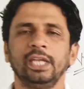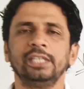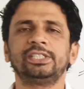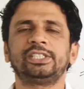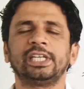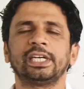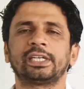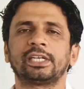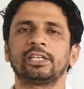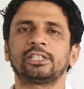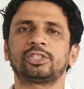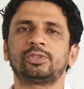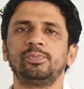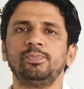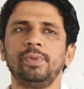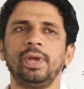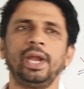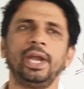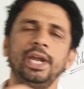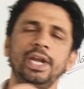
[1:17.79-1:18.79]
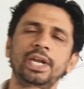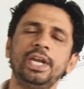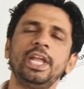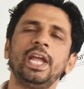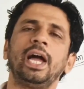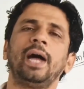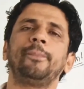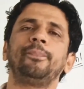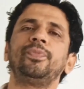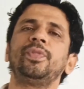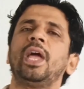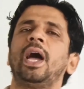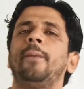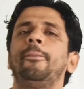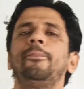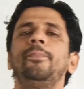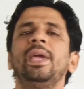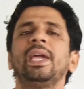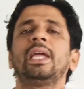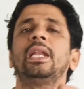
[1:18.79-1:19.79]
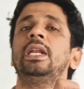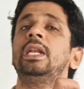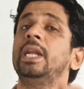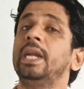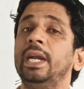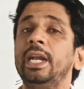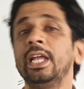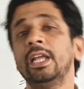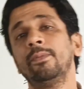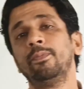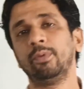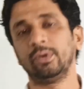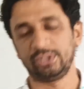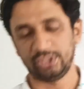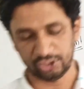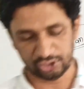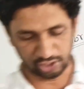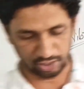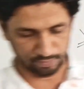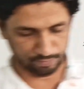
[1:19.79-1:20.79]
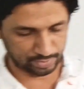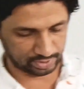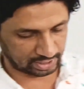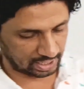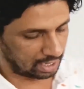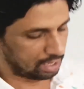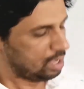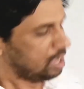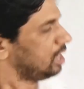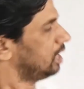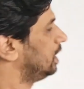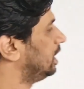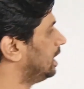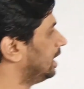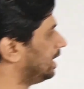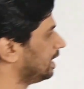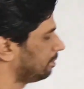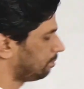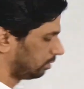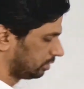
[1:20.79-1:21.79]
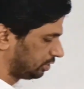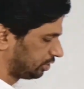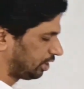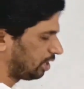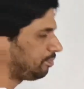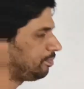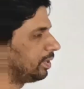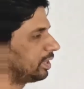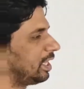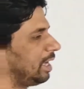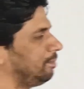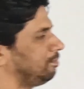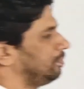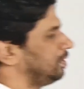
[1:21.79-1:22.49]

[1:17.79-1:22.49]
इन सेक्टर्स में इंडिया अपने आप में एक लीडिंग पोजिशन में था लीडिंग पोजिशन में था